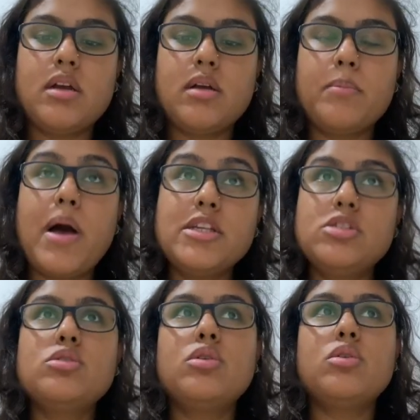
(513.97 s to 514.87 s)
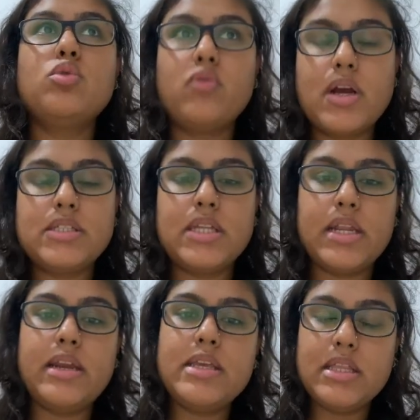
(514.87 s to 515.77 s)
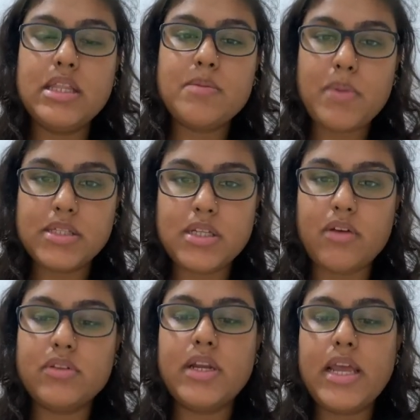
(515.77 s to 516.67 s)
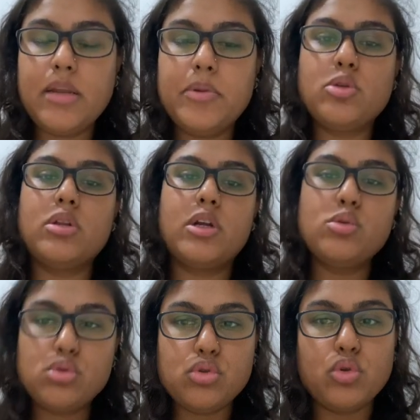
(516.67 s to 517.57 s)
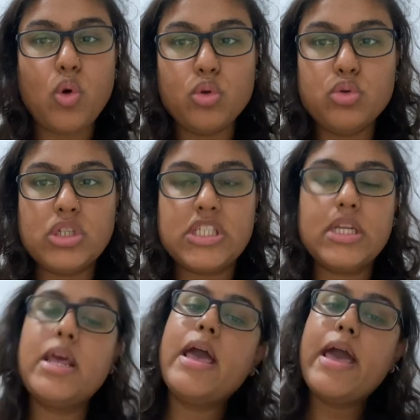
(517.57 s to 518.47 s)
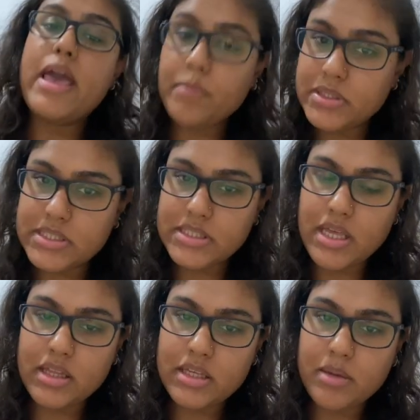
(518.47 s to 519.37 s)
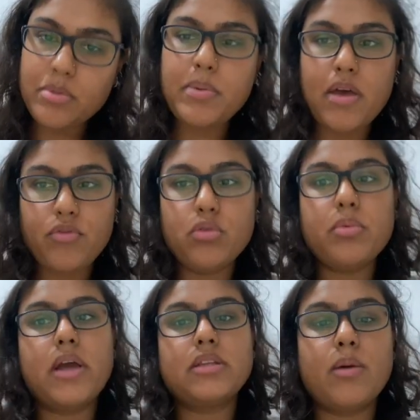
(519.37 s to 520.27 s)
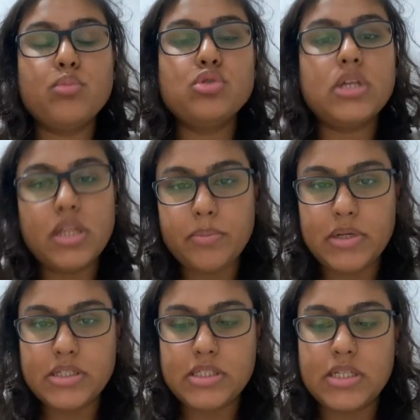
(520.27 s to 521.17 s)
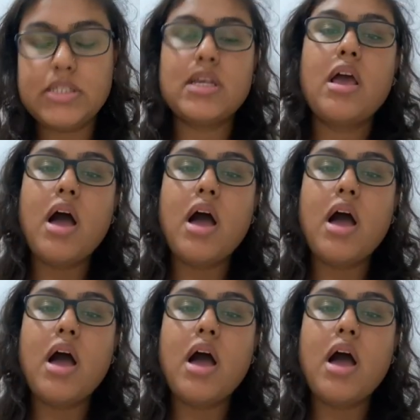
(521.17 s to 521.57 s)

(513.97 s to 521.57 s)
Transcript: Bazı üniversitelerin yıllık masrafları 50 bin doların üstünde olduğu için hem asistanlık yapıp hem Fulbright'tan burs alabilirsiniz.